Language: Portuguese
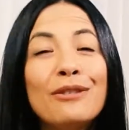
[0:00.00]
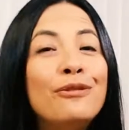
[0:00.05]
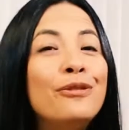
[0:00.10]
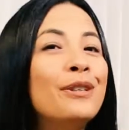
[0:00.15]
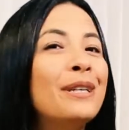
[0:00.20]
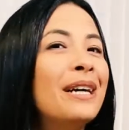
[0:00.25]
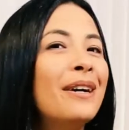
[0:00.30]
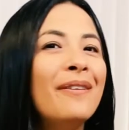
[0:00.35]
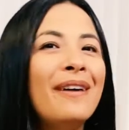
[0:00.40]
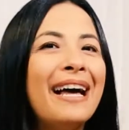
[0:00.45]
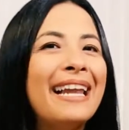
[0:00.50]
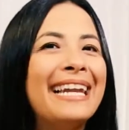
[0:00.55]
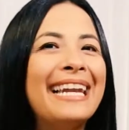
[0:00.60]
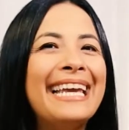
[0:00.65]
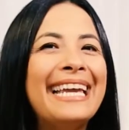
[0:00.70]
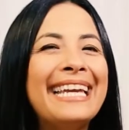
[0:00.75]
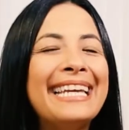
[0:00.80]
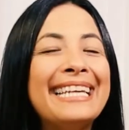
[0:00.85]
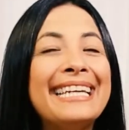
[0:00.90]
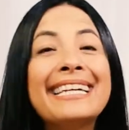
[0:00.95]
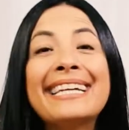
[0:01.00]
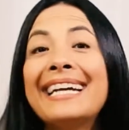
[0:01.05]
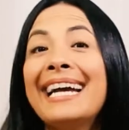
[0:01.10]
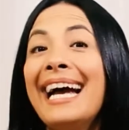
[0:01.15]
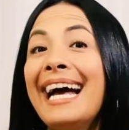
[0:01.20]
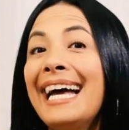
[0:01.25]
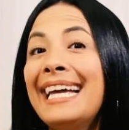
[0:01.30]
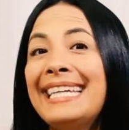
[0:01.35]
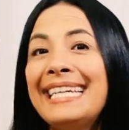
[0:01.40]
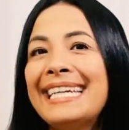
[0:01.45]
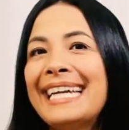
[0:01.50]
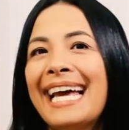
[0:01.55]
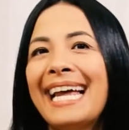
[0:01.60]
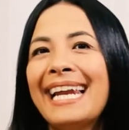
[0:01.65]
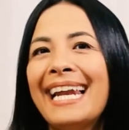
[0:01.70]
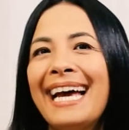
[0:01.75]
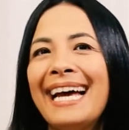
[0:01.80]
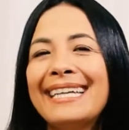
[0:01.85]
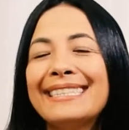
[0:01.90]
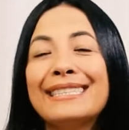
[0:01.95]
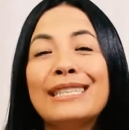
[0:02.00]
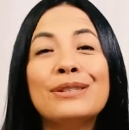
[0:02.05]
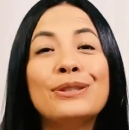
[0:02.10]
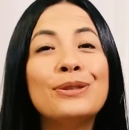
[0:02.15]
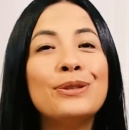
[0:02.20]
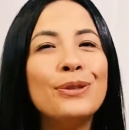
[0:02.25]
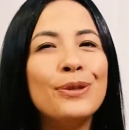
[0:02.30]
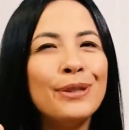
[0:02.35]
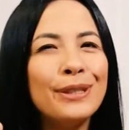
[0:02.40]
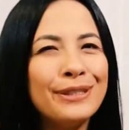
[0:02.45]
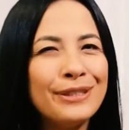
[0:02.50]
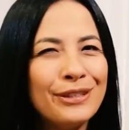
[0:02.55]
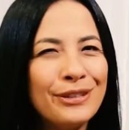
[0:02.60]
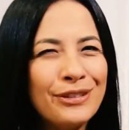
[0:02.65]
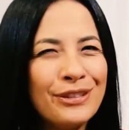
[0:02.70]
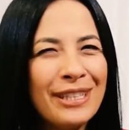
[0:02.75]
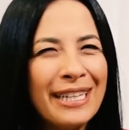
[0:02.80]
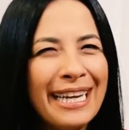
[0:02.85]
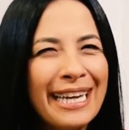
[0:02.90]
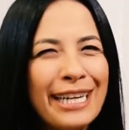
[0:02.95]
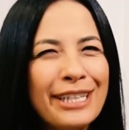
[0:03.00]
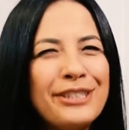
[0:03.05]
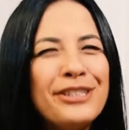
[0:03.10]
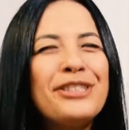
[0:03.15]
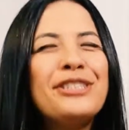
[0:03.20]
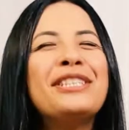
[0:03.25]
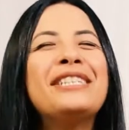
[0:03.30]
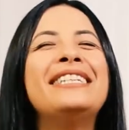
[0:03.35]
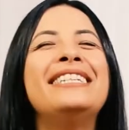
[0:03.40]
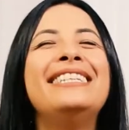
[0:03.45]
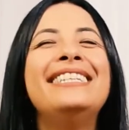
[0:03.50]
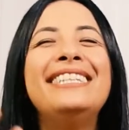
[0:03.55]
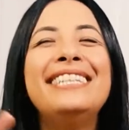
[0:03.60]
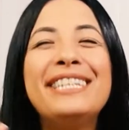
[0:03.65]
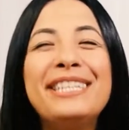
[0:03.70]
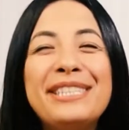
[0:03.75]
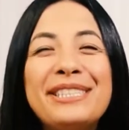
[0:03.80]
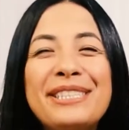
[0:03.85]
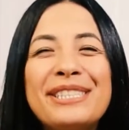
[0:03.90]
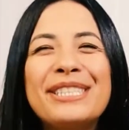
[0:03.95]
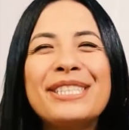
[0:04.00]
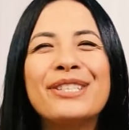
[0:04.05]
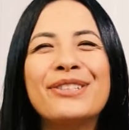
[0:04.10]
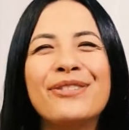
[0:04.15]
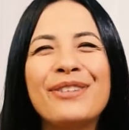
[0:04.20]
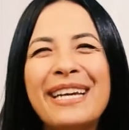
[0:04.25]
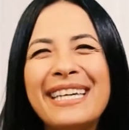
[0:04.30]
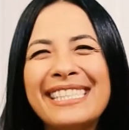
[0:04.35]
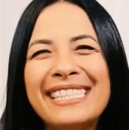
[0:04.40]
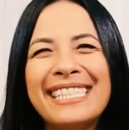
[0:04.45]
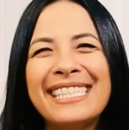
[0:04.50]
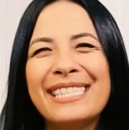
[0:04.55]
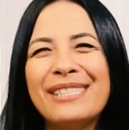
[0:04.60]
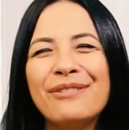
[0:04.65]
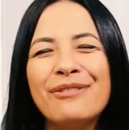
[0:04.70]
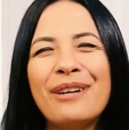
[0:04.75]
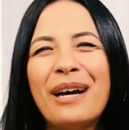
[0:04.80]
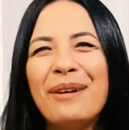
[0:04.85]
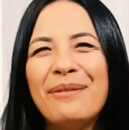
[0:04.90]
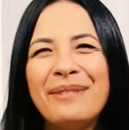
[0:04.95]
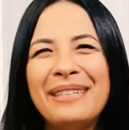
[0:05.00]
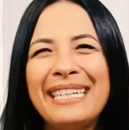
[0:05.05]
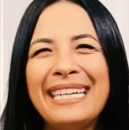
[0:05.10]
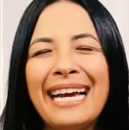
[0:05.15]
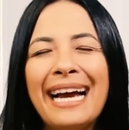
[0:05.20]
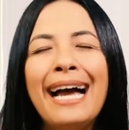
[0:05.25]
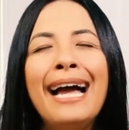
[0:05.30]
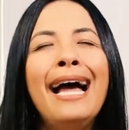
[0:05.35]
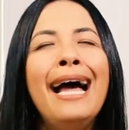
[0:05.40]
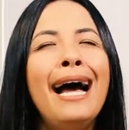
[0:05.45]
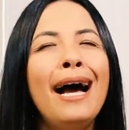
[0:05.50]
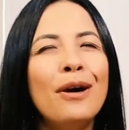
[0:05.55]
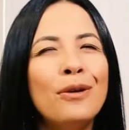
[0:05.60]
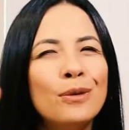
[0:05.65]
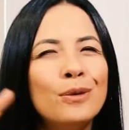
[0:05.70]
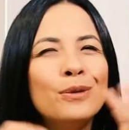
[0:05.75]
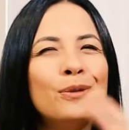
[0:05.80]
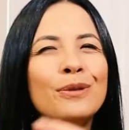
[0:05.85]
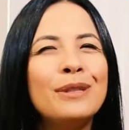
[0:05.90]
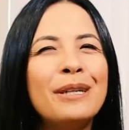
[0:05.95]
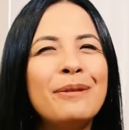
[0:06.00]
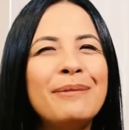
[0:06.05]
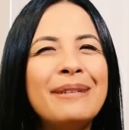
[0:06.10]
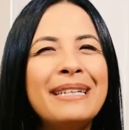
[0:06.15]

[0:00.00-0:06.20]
fogão a lenha, carne na lata, doce de leite, grandes festas em família. A cultura